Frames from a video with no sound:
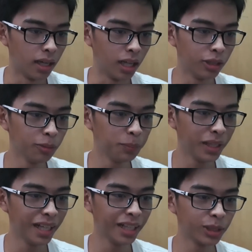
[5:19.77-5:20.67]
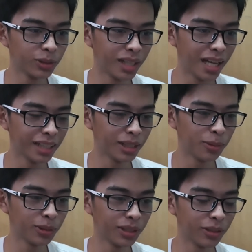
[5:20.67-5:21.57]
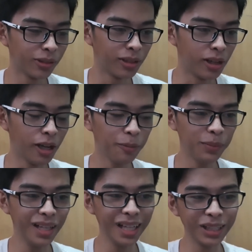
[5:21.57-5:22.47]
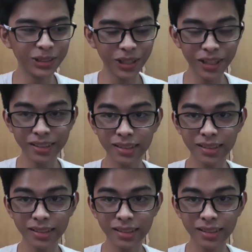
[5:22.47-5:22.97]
Anong feeling nung nakita mo kayo? Kong? Ay, feeling ko nun.